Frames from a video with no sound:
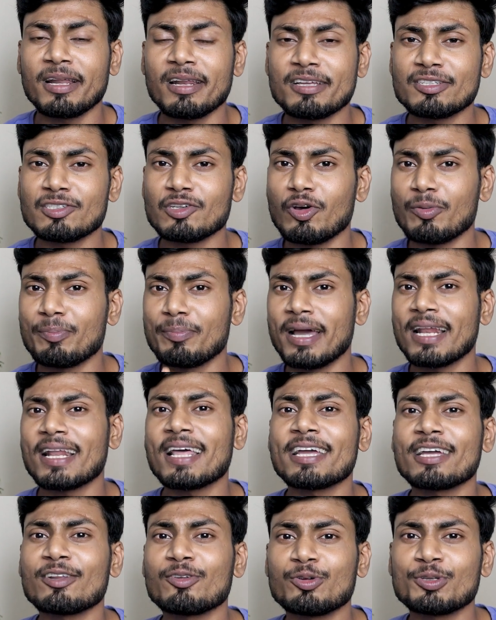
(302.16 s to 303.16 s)
कर लीजिए और बेल
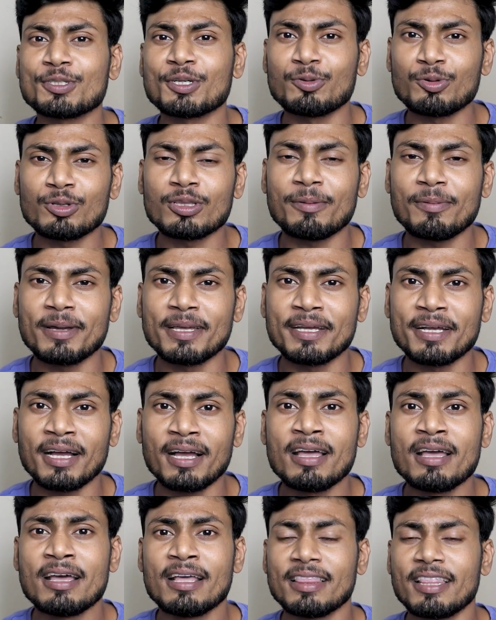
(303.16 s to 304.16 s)
आइकन को जरूर दबाइएगा
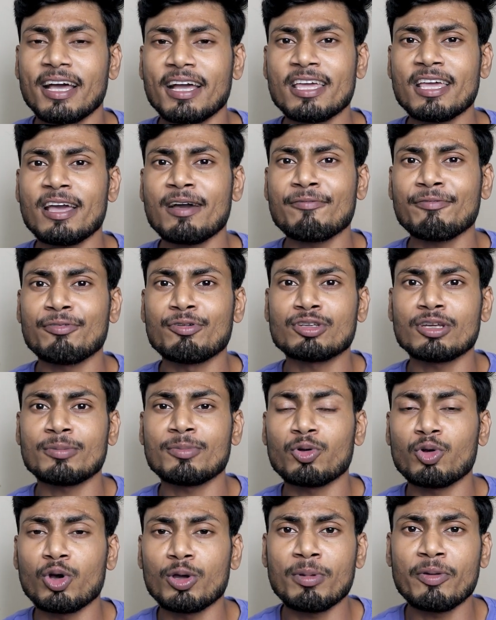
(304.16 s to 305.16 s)
ताकि हम फ्यूचर
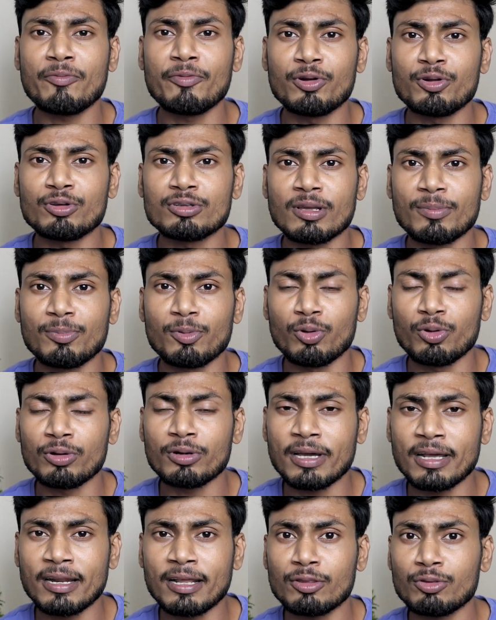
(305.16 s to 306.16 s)
में कोई भी वीडियोज
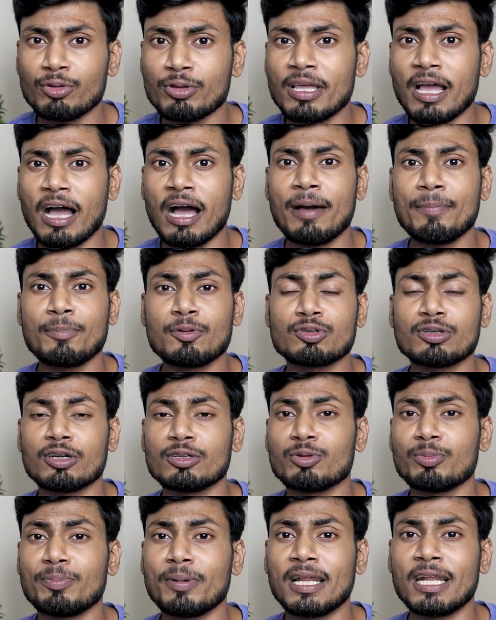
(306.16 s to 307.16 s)
अपलोड करें तो यहाँ पर उसका
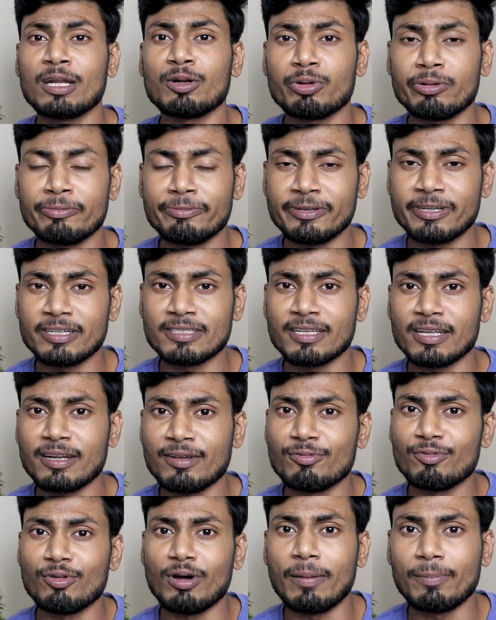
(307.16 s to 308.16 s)
जो पहला नोटिफिकेशन
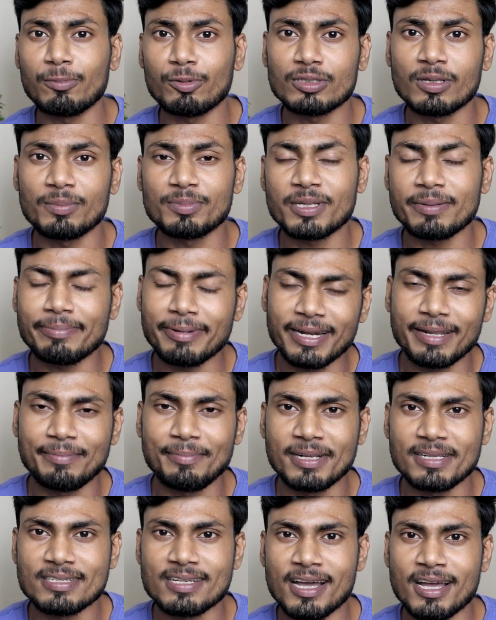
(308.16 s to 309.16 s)
है वो आपको सबसे पहले
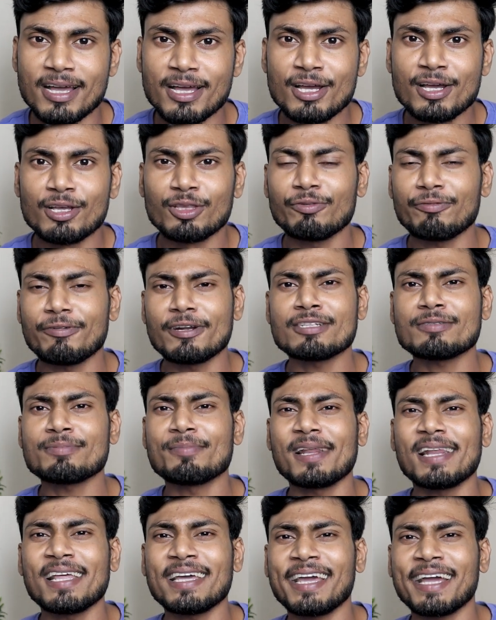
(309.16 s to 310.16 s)
मिल जाए तो फ्रेंड्स
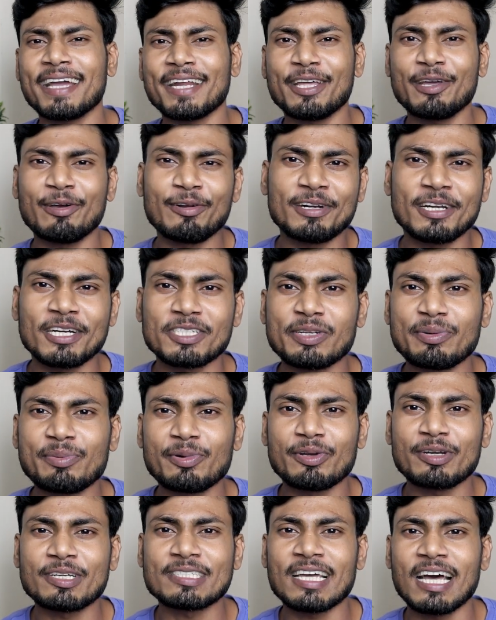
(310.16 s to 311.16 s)
मिलेंगे कि नहीं और इंटरेस्टिंग
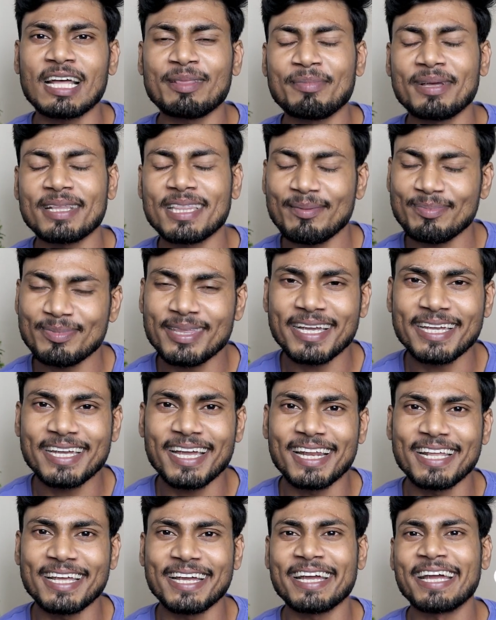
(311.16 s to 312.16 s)
वीडियो के साथ में तब तक
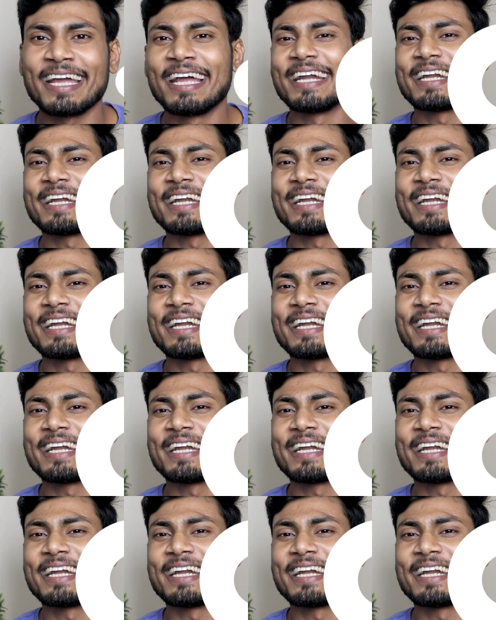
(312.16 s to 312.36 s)
के लिए